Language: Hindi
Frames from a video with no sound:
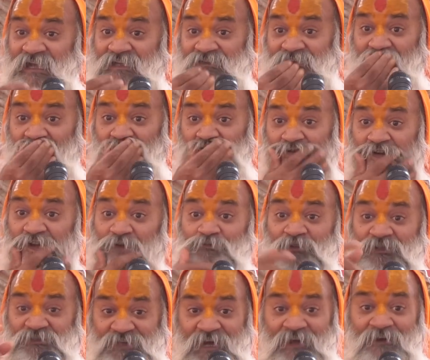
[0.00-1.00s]
कहता हूं कि
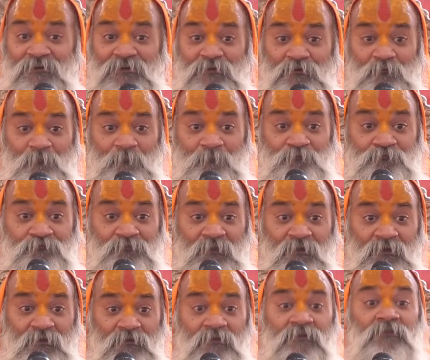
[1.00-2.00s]
विचार करो
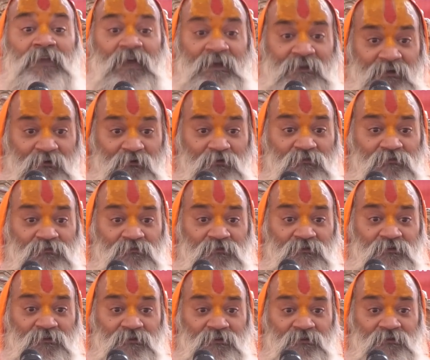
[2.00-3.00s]
क्या करो
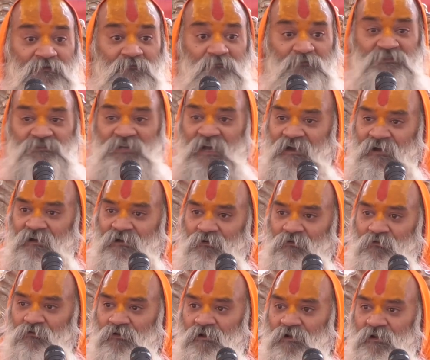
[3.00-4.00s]
विचार करो